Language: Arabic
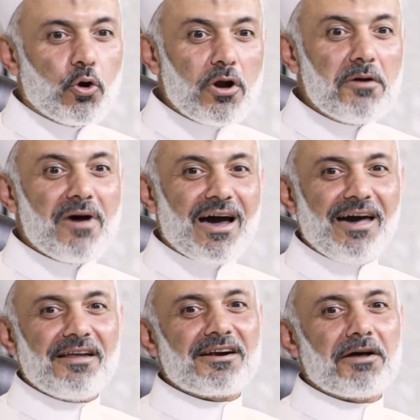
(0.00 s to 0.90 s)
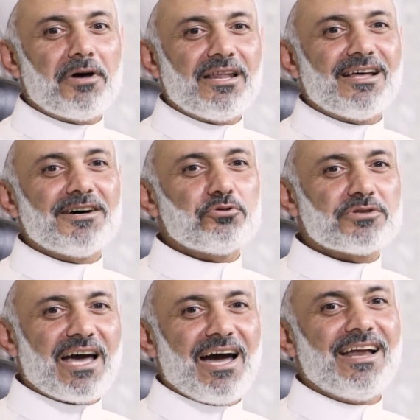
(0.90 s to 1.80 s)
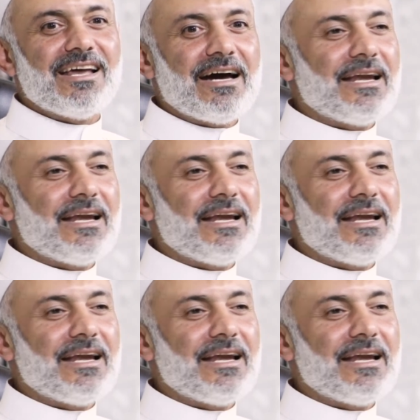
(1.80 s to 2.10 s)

كل ما حرم الله تعالى